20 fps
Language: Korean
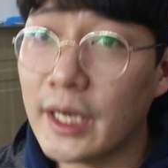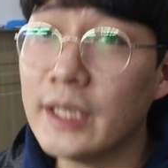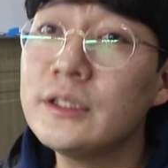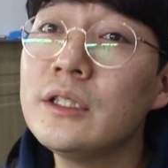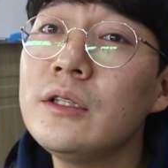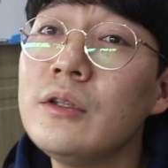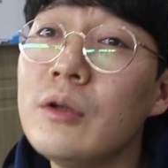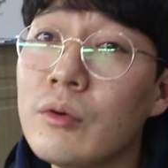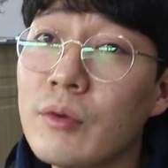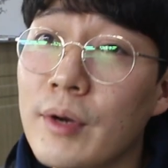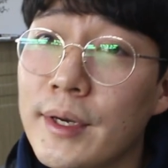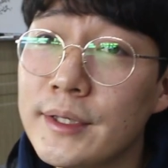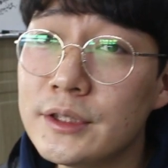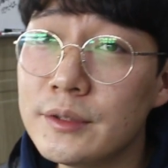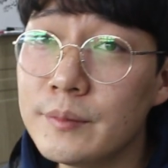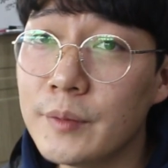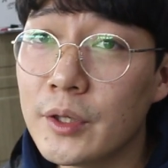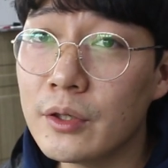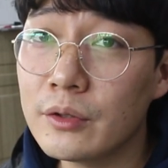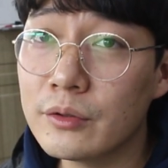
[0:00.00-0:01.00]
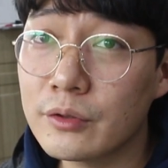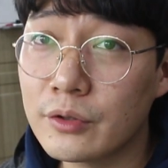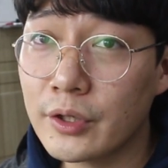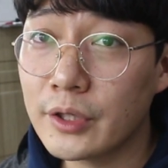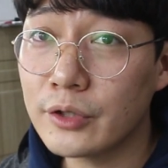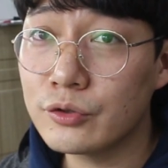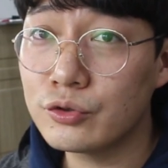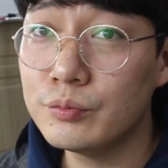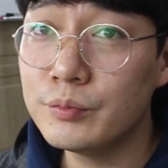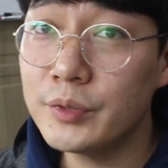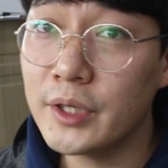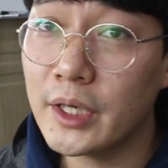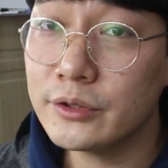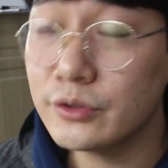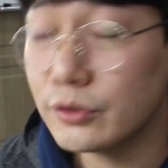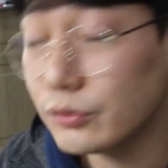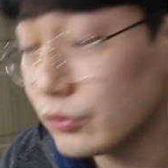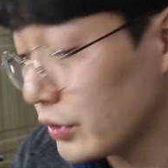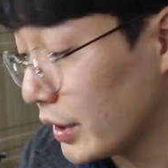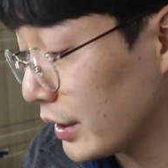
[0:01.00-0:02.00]
하시려고 하시면 그렇게
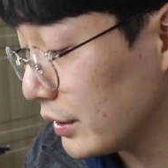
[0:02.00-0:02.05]
준비하셔도